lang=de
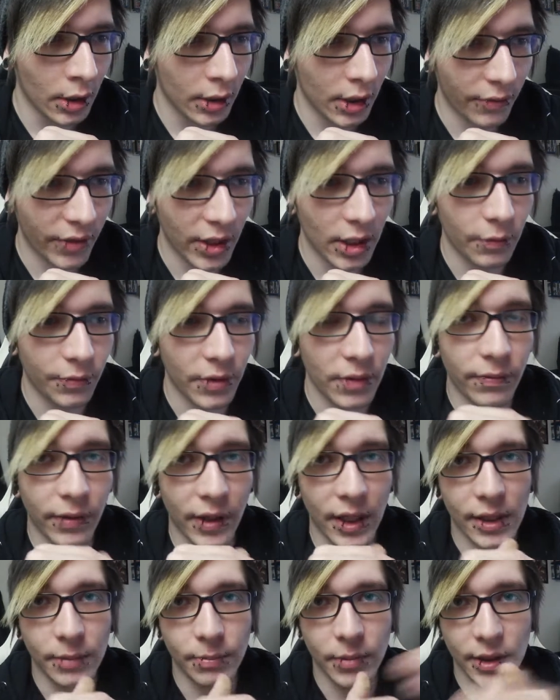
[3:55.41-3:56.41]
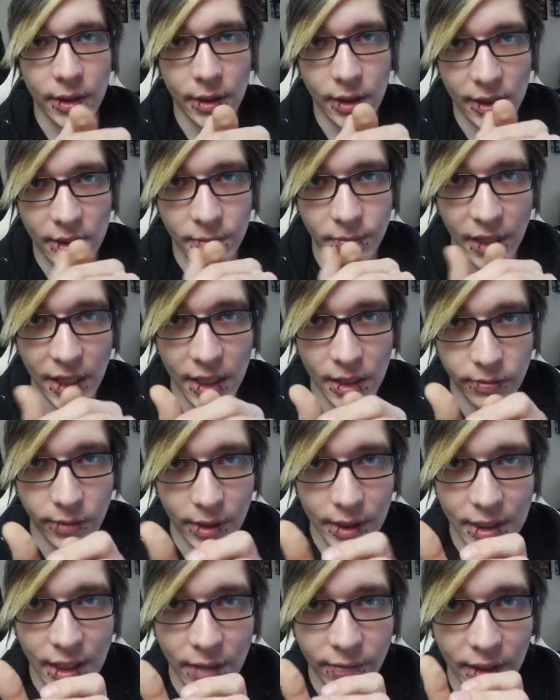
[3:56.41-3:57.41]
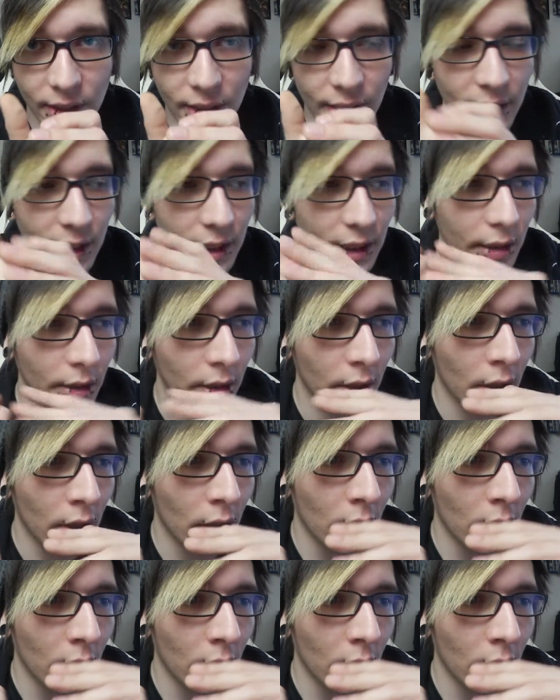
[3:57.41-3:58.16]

Da werden auf jeden Fall mit den Let's Plays wird's da weitergehen.